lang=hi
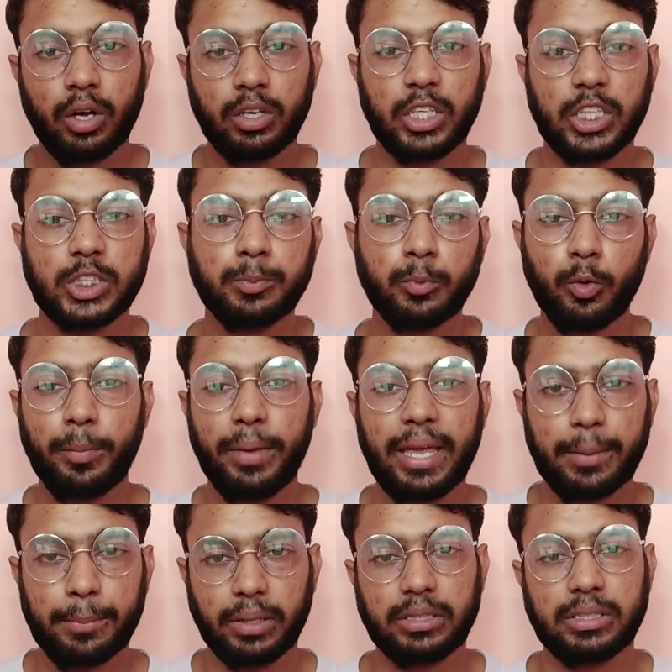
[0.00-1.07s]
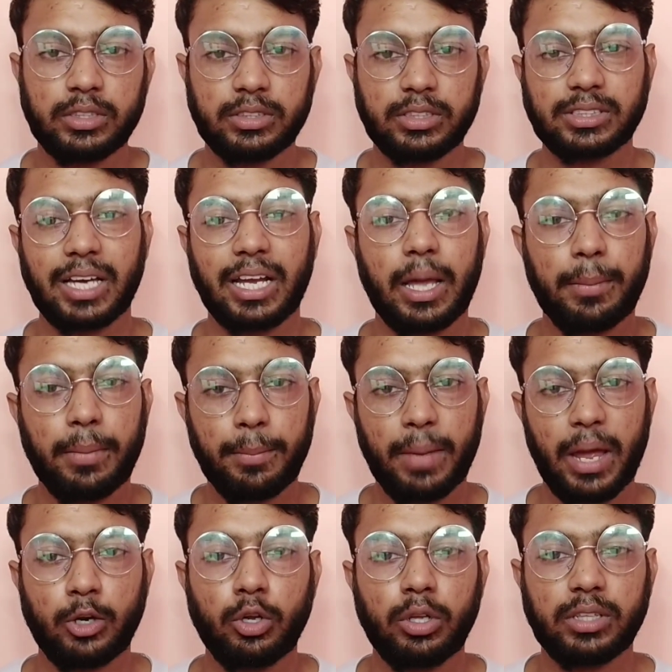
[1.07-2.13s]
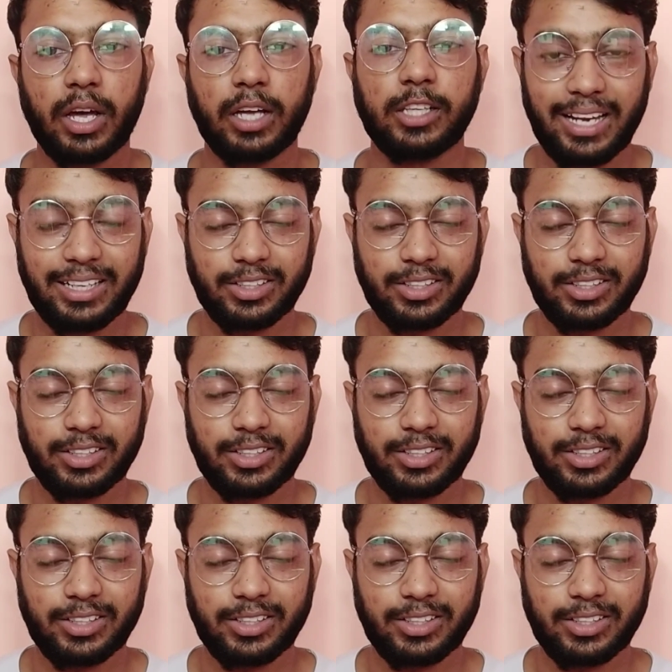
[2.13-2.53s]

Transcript: इस मूवी में एक मंत्री है जिसका नाम है मैनुअल दादा